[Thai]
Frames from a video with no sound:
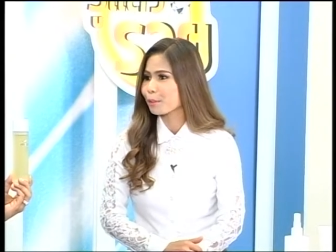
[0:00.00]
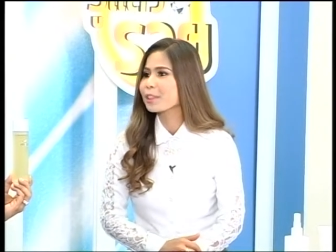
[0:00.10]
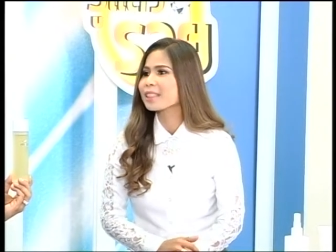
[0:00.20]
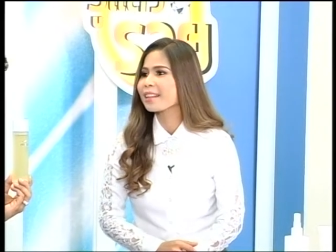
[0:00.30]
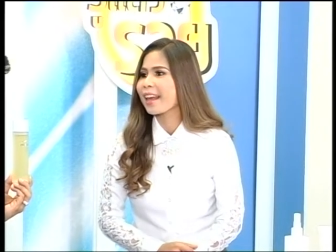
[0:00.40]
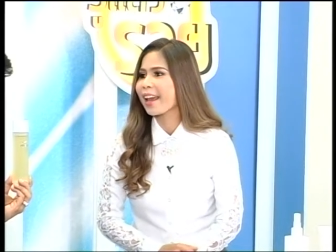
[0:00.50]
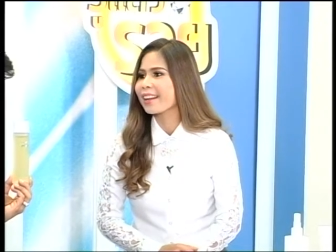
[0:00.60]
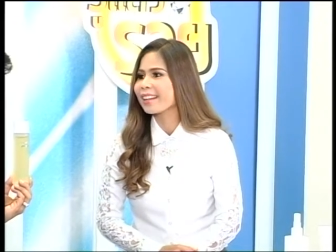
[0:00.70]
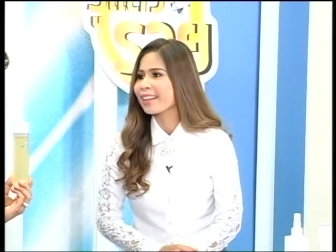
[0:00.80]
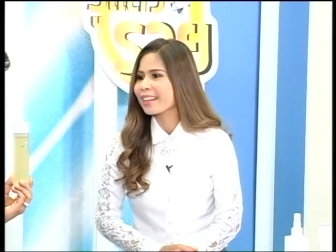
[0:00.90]
สวิตเซอร์แลน
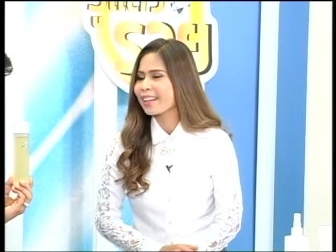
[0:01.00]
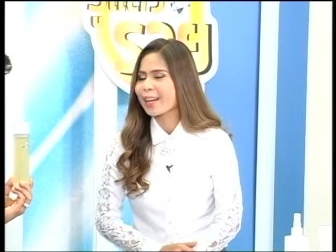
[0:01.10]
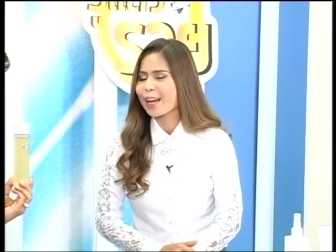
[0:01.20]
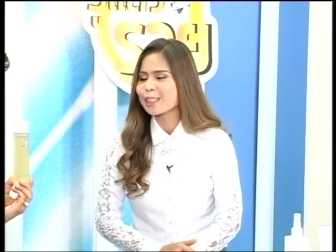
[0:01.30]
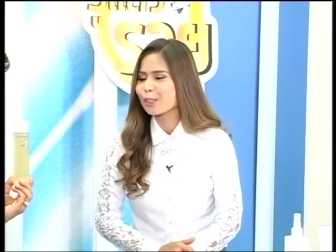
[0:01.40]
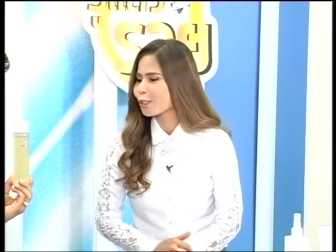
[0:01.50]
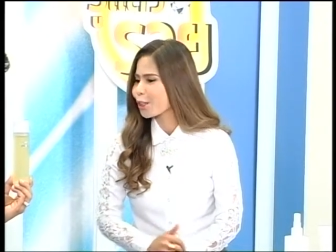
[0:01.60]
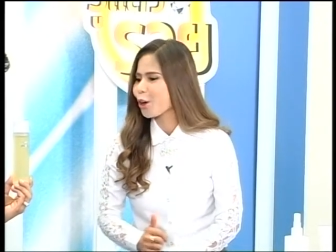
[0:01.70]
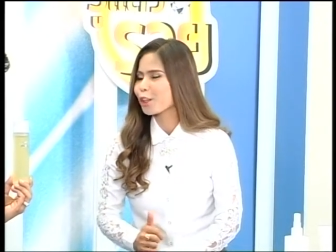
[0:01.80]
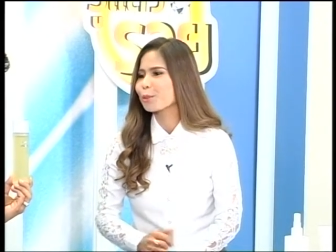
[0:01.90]
ด์นะคะสุด
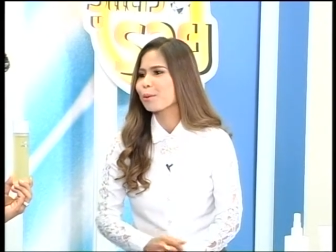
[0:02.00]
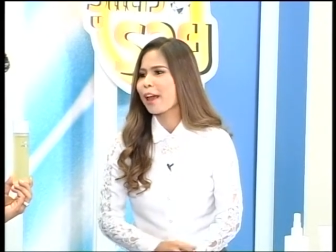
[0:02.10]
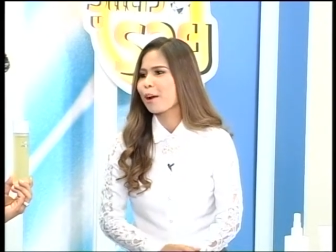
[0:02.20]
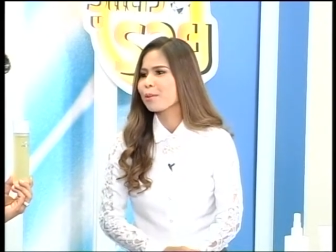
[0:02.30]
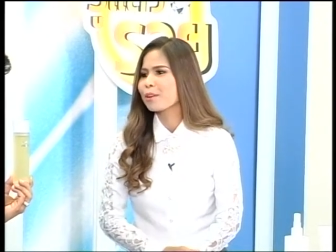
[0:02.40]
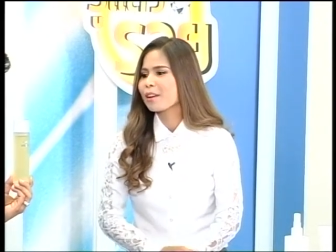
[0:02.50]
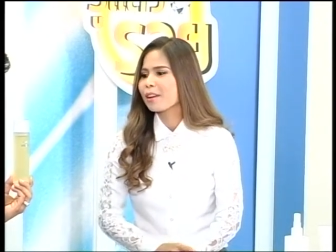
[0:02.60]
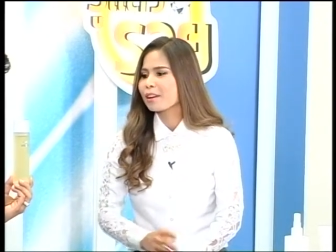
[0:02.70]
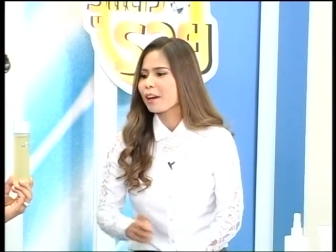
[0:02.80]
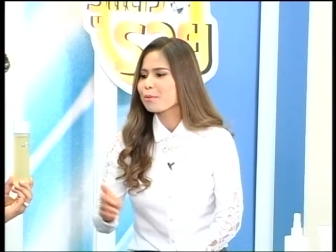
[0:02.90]
ยอดอยู่แล้ว
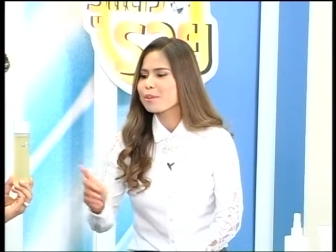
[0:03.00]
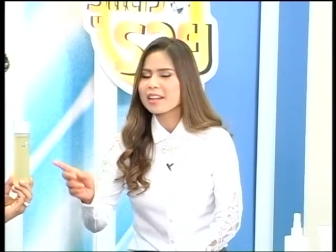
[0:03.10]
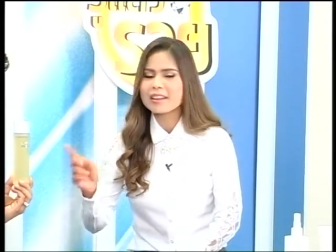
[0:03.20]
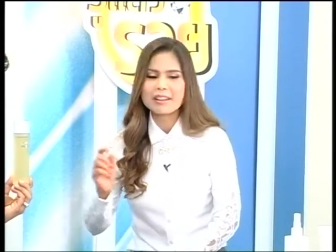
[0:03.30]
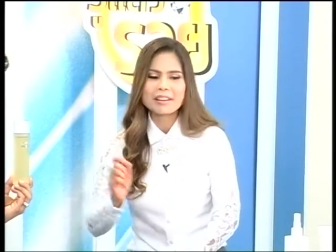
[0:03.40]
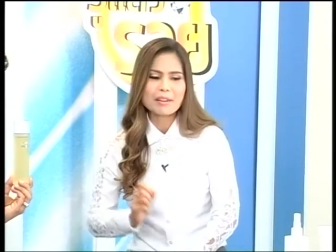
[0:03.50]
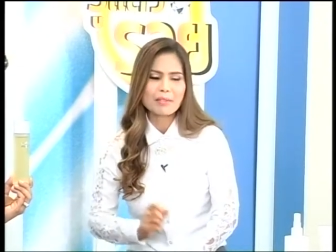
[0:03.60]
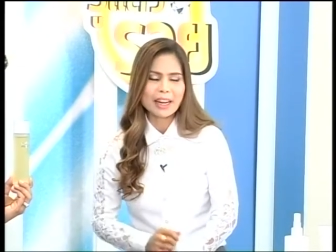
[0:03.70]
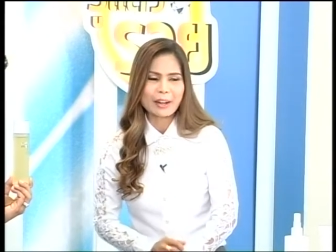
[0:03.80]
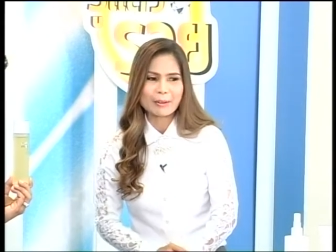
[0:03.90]
เขาดีในเรื่อง
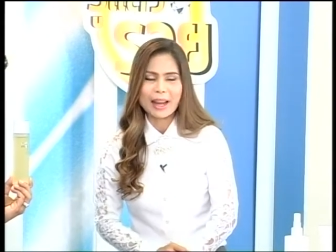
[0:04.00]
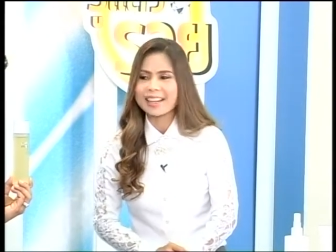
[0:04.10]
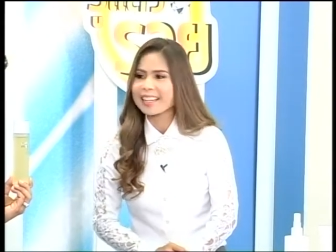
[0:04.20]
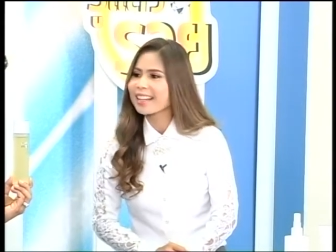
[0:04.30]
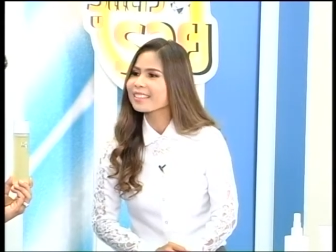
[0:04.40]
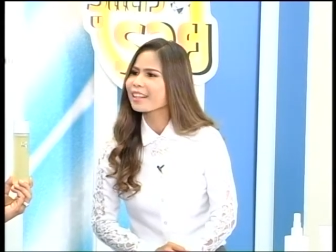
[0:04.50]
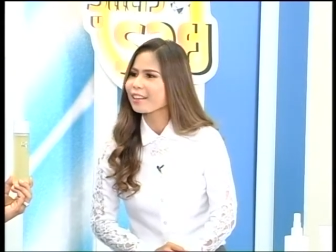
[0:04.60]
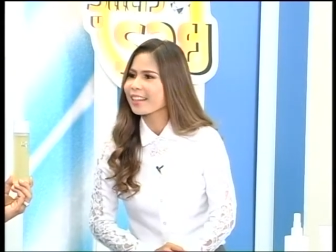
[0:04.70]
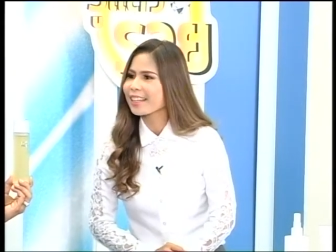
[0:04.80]
เวลาเราล้างหน้าเสร็จ